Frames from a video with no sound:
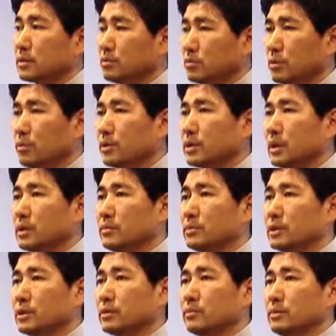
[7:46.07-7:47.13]
우리 목사님
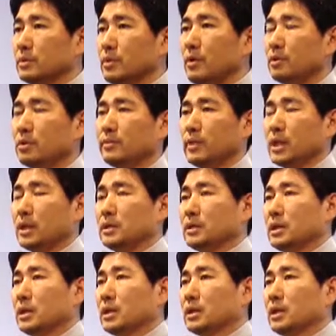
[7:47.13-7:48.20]
지금
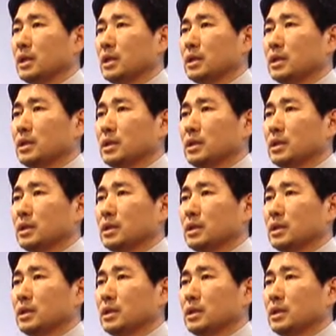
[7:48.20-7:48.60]
헌금하라는 얘기인가?